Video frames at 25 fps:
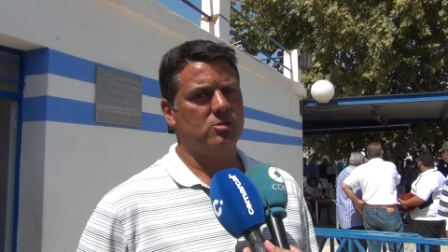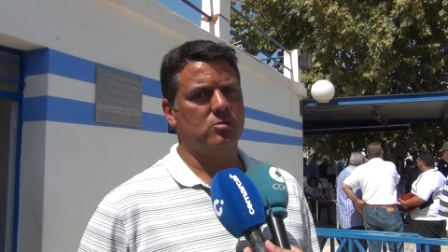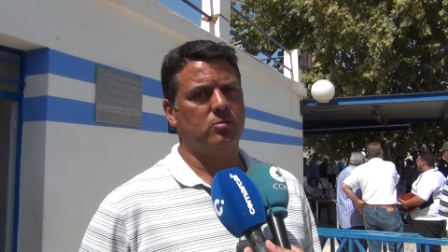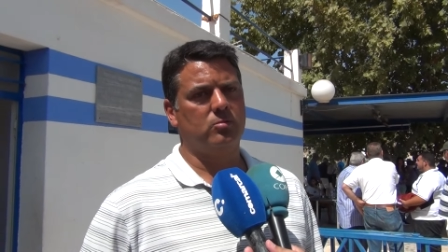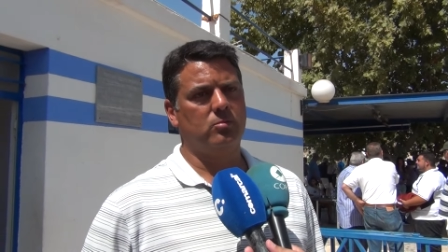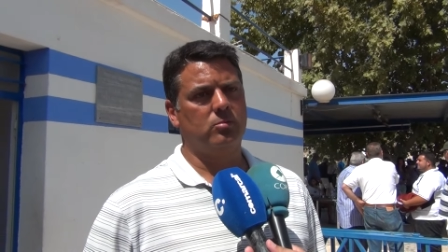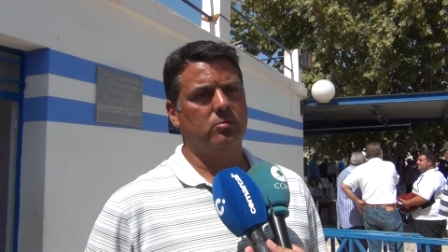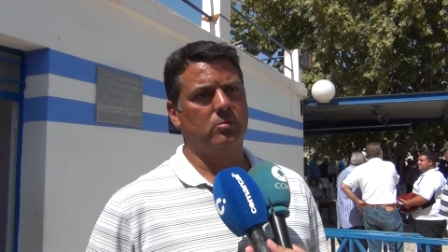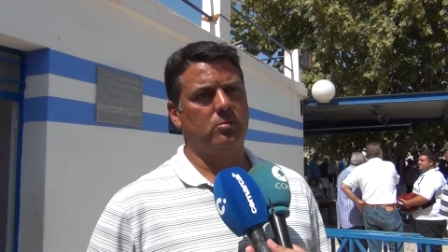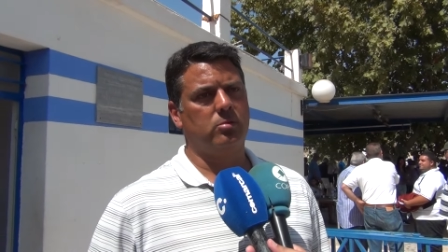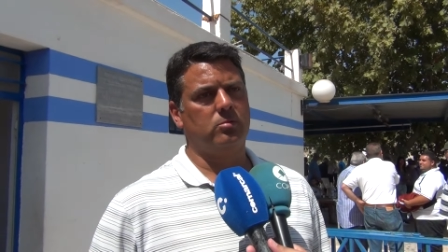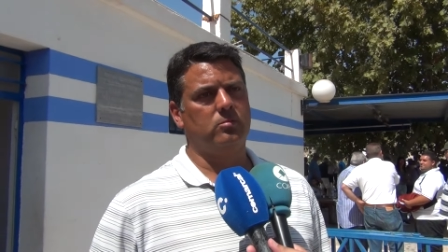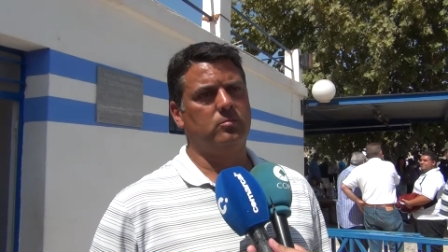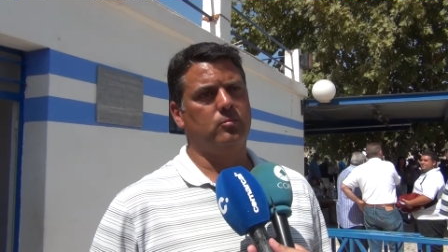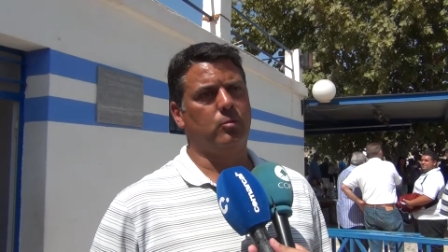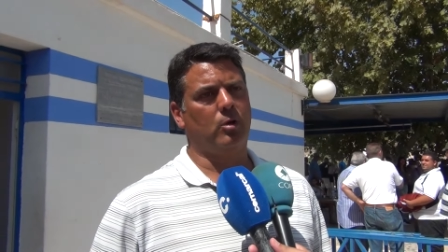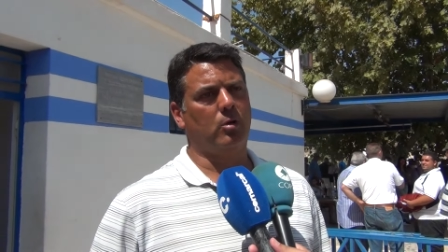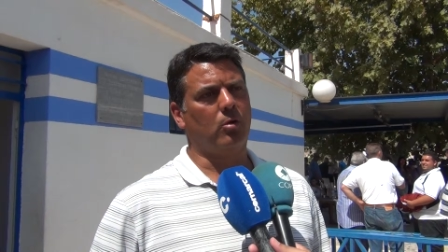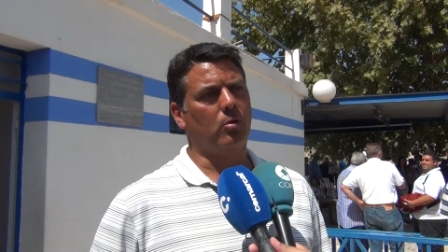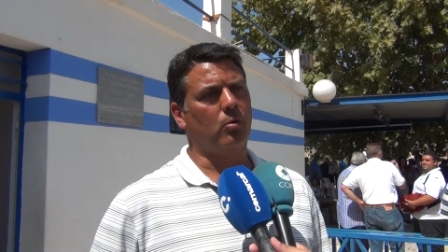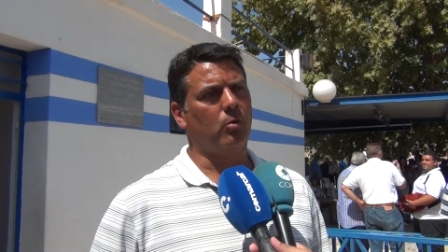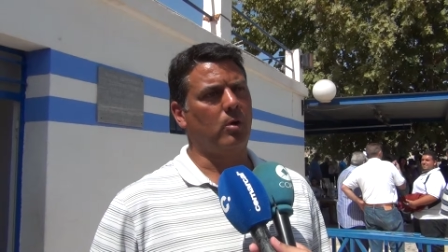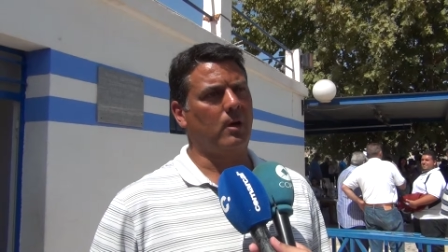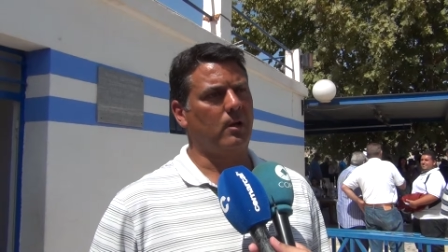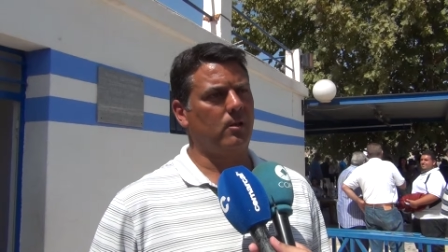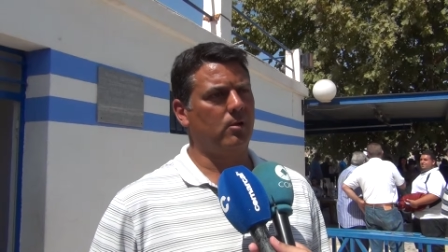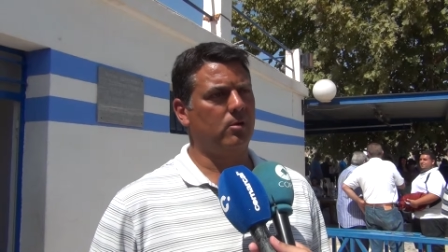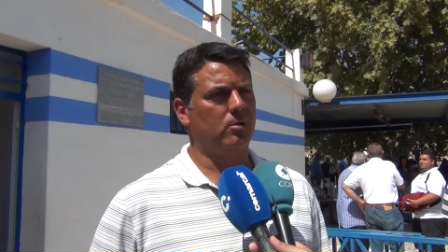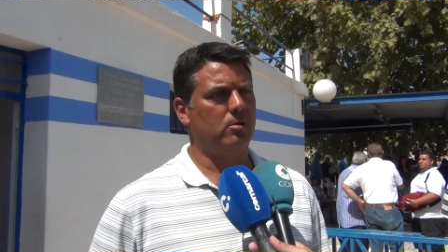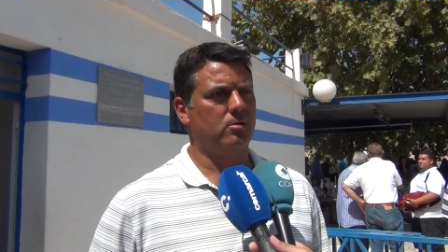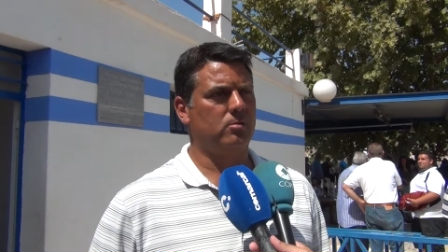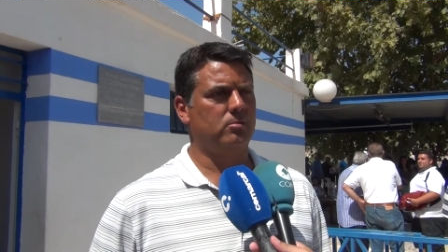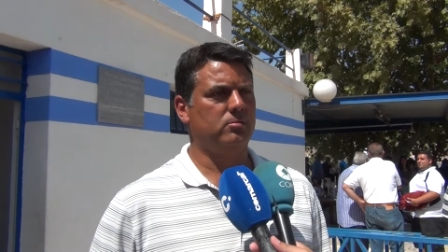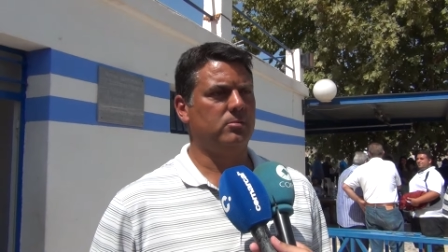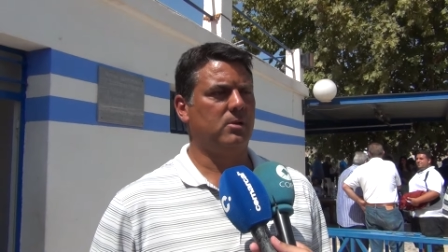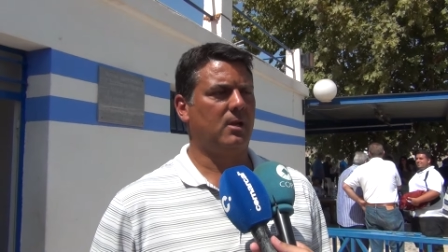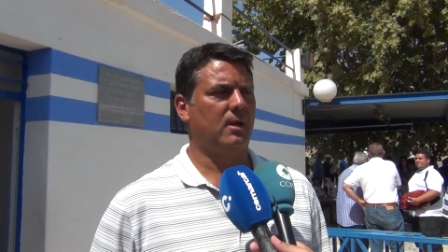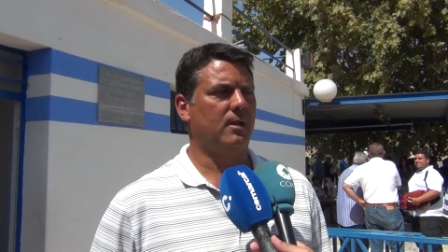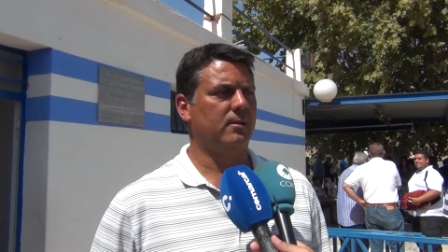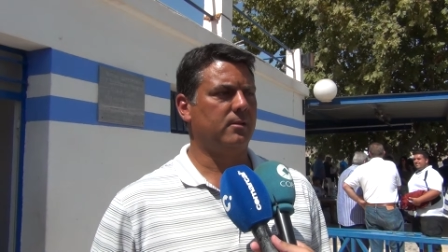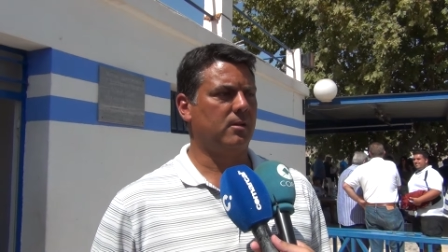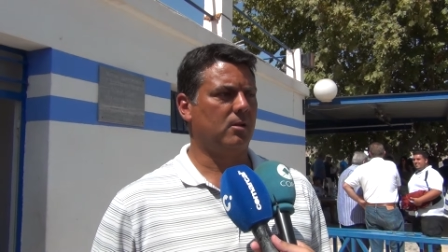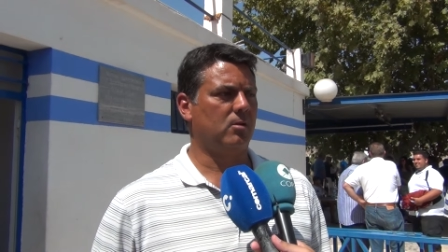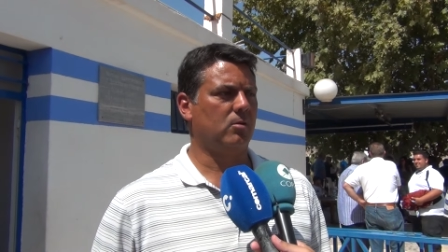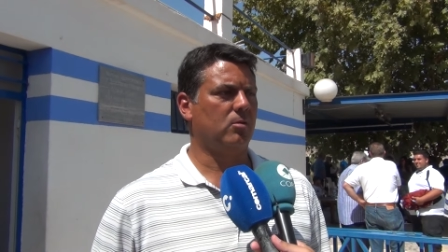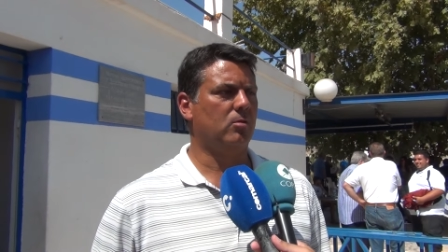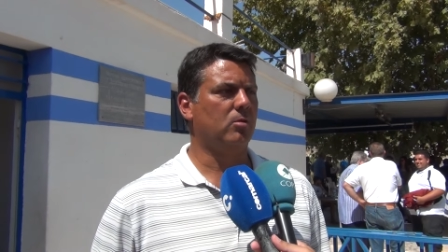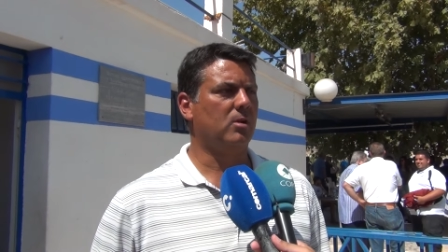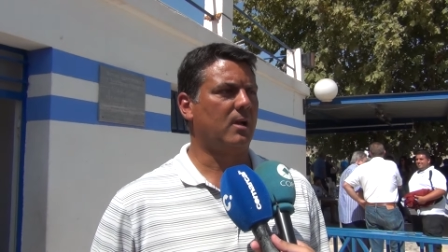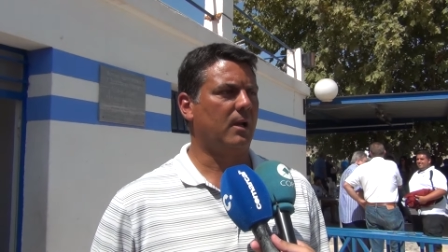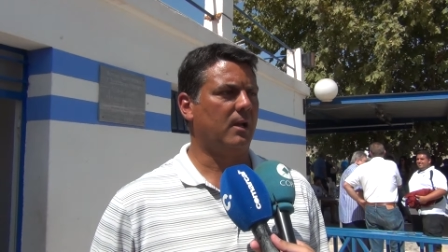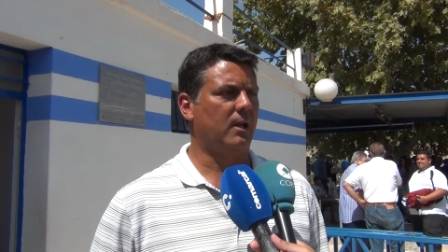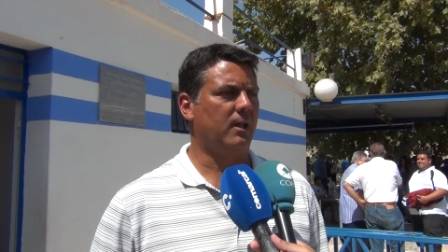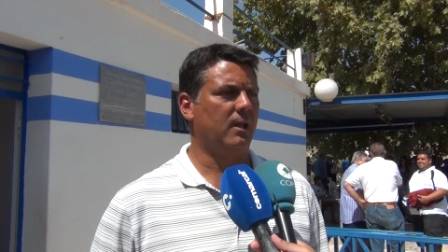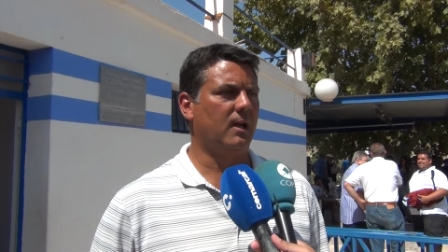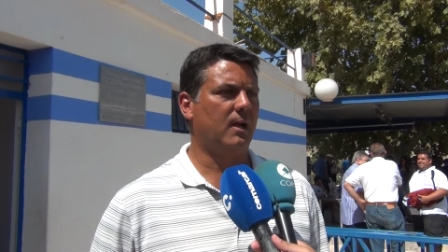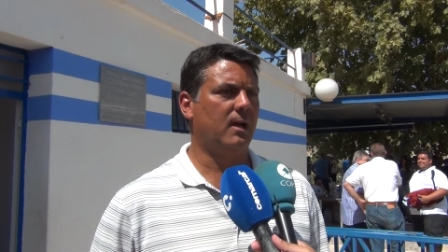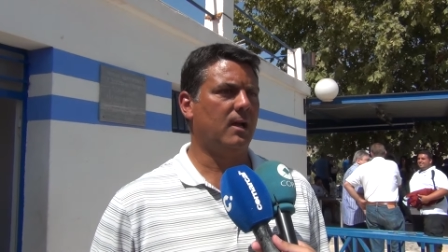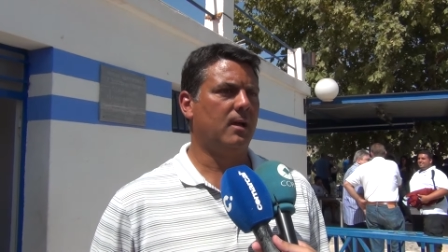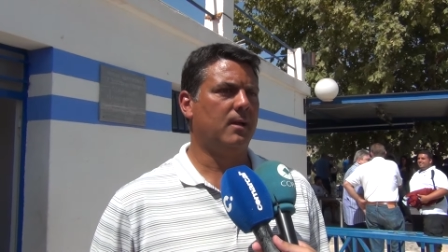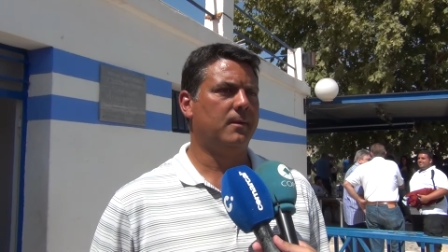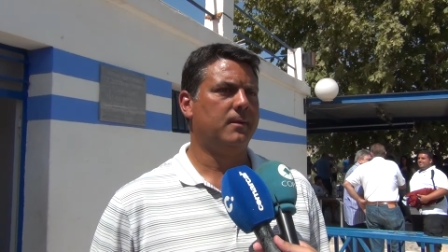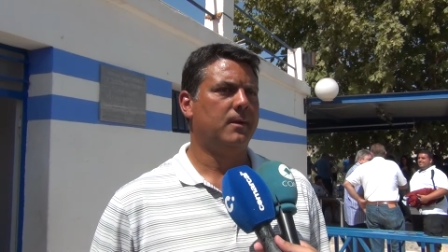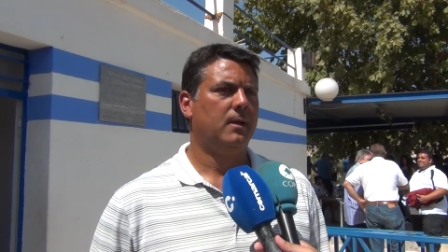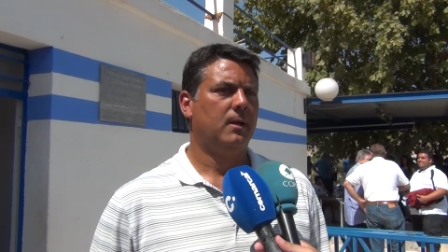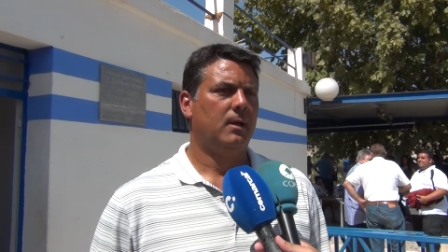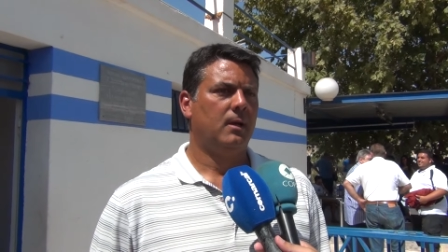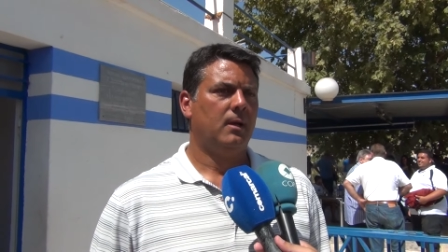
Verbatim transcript: es un buen jugador, un delantero con calidad